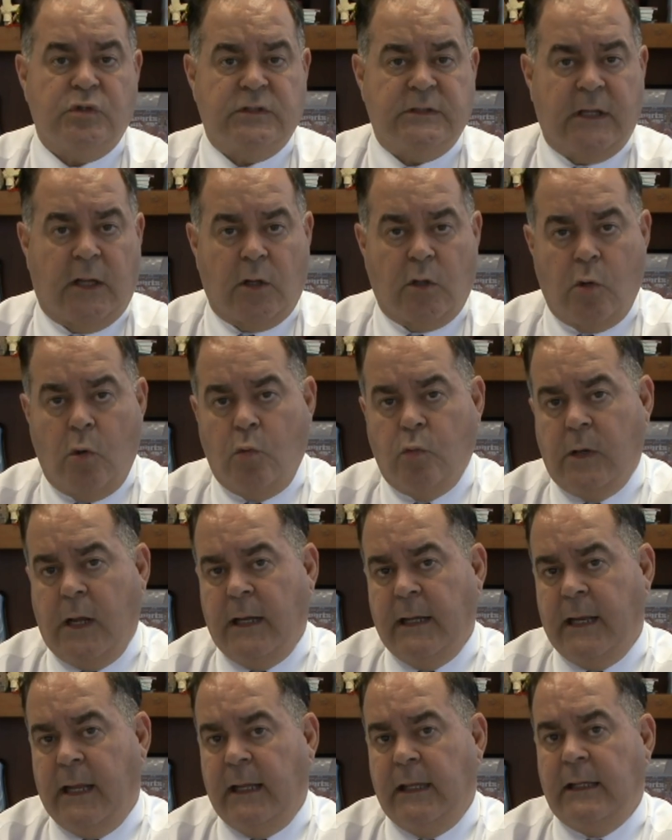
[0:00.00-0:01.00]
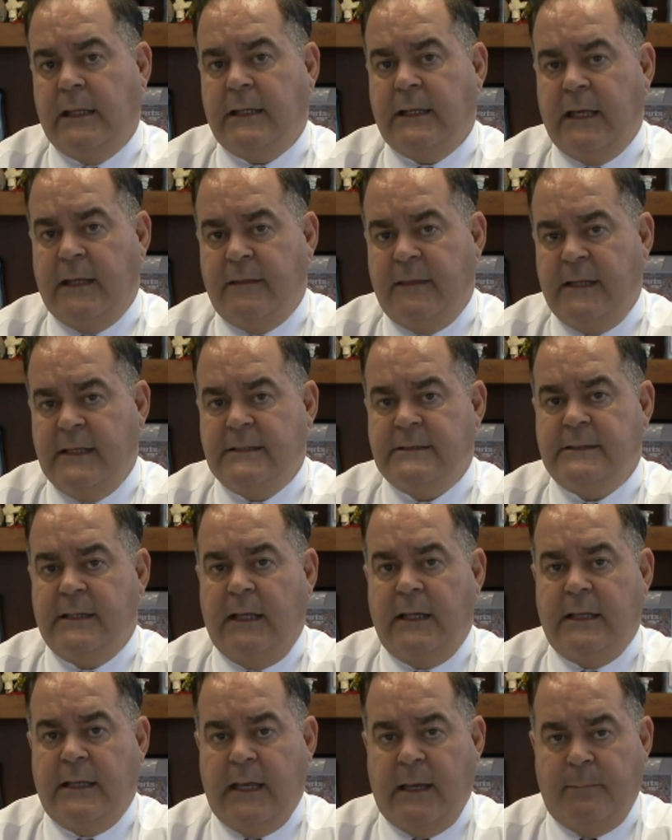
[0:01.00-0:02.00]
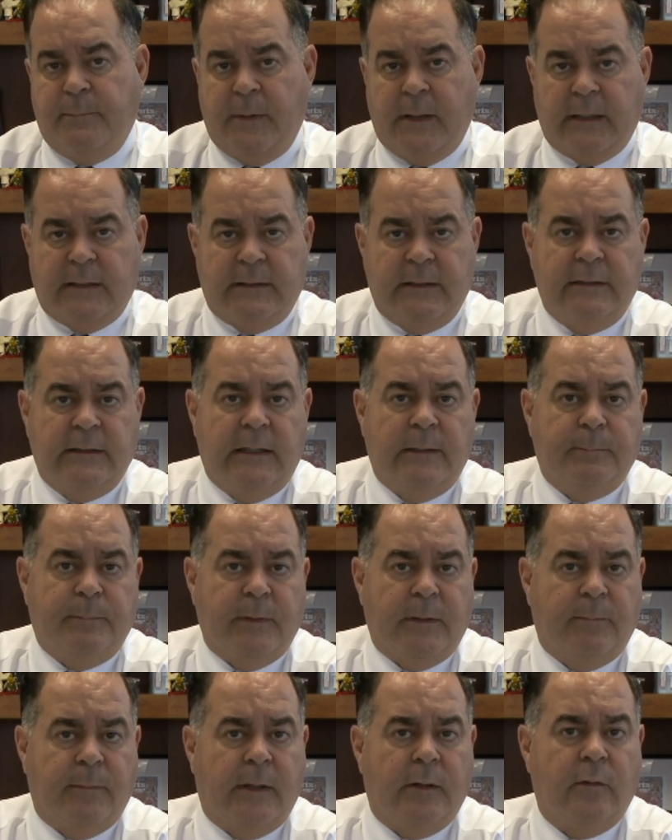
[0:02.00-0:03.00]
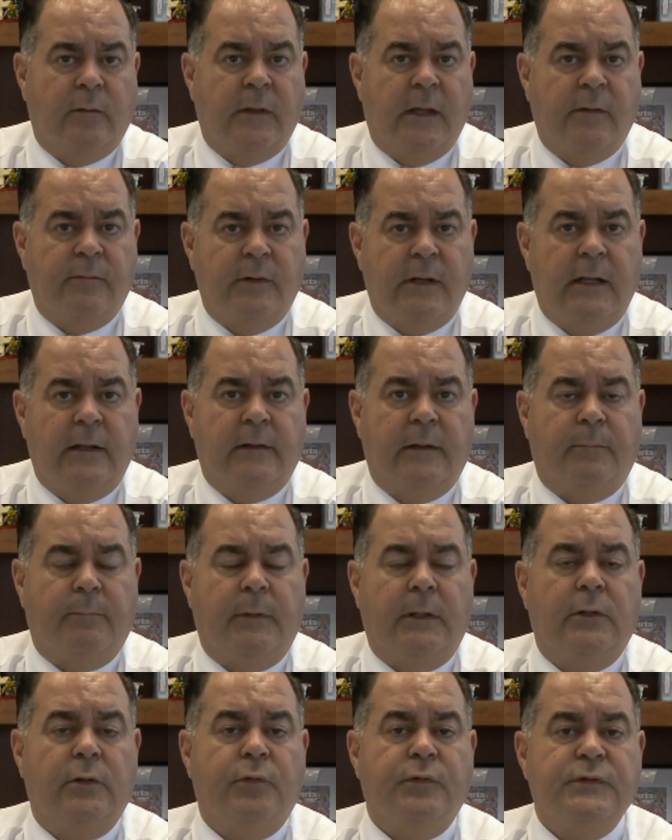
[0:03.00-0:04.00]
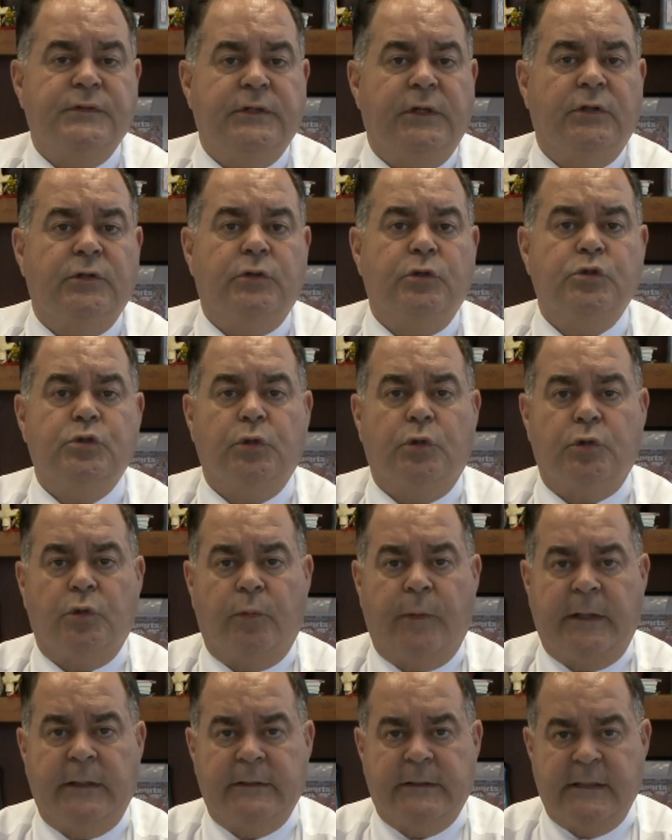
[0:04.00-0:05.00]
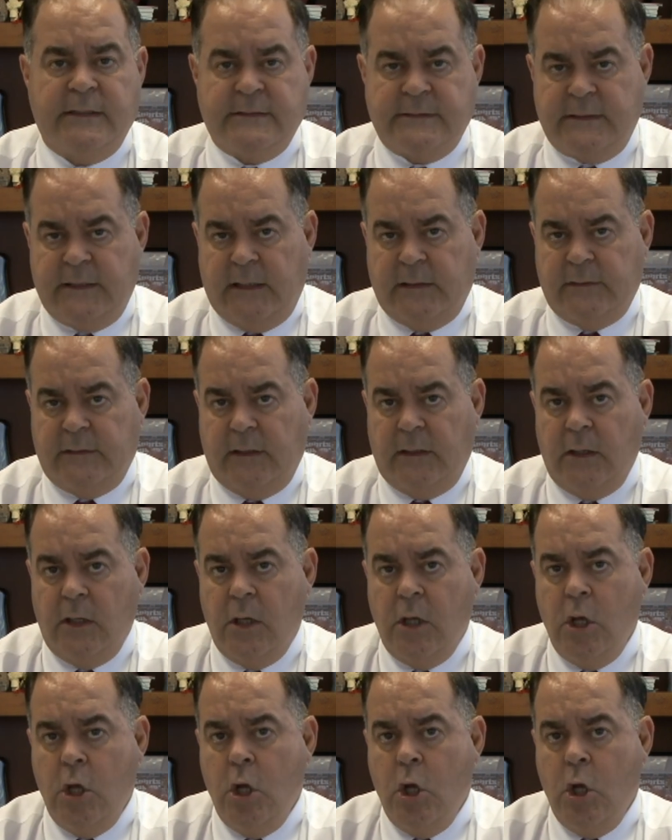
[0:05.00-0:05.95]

sacó una ley que dice que a partir del 1 de abril de 1997,